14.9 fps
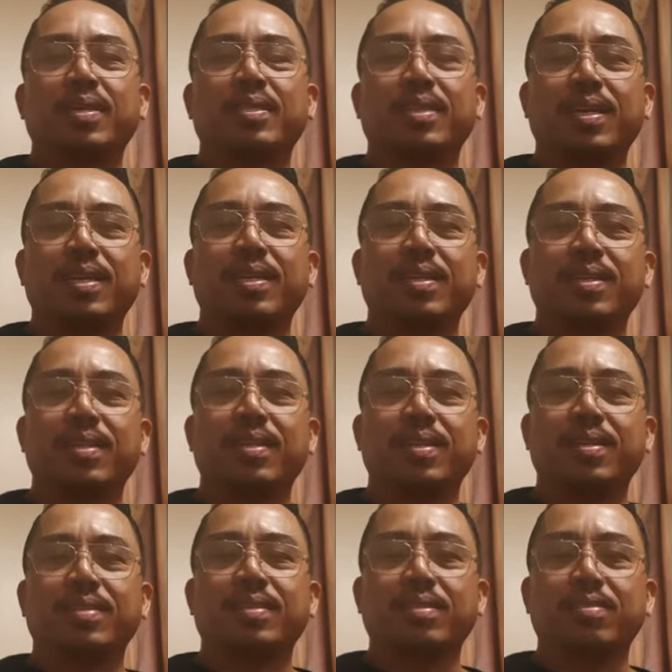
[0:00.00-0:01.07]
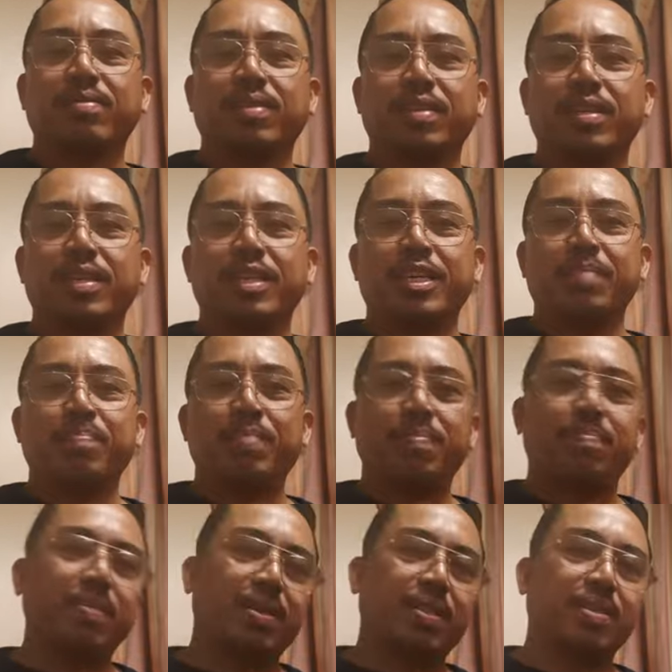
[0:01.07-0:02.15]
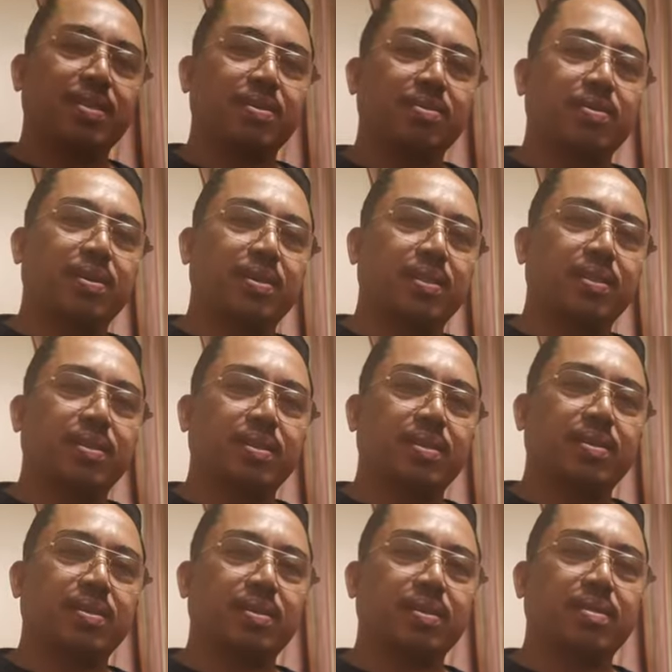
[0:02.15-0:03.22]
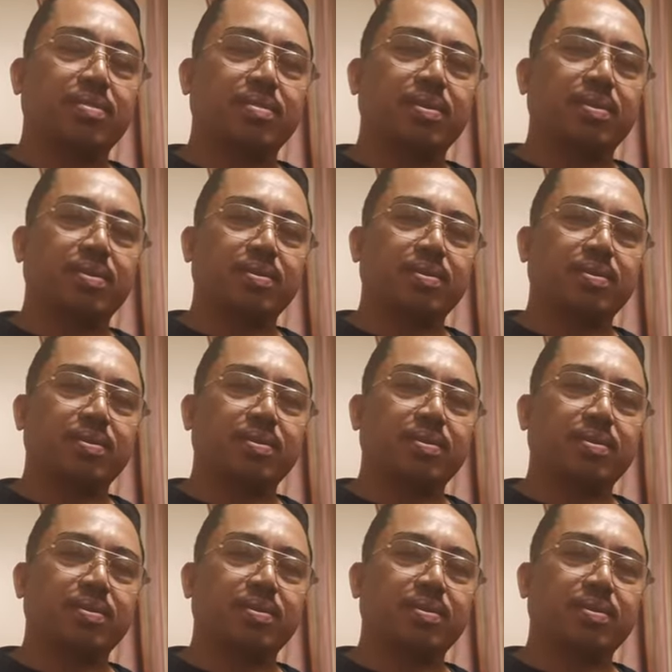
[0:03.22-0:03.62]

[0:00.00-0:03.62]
sayang din kasi kung i-give up natin yung ating uh, ano eh